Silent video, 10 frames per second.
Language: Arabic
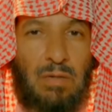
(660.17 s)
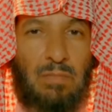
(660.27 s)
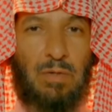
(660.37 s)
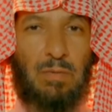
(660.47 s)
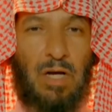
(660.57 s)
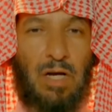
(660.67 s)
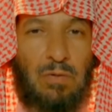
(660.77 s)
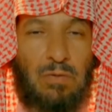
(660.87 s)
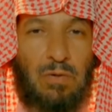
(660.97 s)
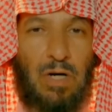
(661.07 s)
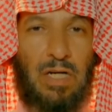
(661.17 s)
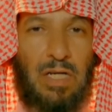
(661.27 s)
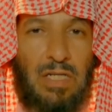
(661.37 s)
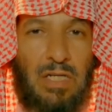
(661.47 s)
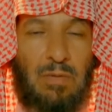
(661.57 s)
بما يعود
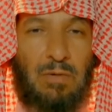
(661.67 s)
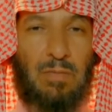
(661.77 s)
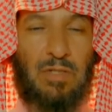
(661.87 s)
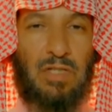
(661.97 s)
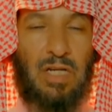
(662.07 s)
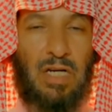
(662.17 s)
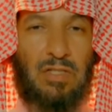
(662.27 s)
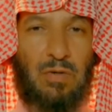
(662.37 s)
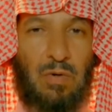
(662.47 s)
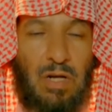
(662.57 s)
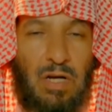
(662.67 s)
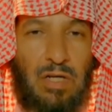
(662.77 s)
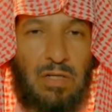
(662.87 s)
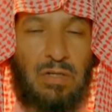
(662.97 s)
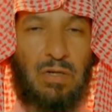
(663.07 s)
علينا بالمصلحه
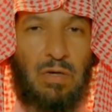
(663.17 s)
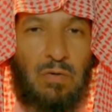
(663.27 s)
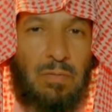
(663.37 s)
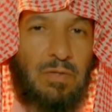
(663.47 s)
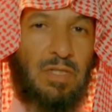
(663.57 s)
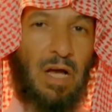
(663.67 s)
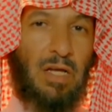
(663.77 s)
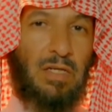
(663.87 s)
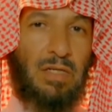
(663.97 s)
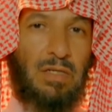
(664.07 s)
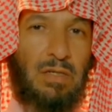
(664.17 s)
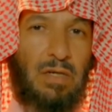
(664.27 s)
والخير وبالتالي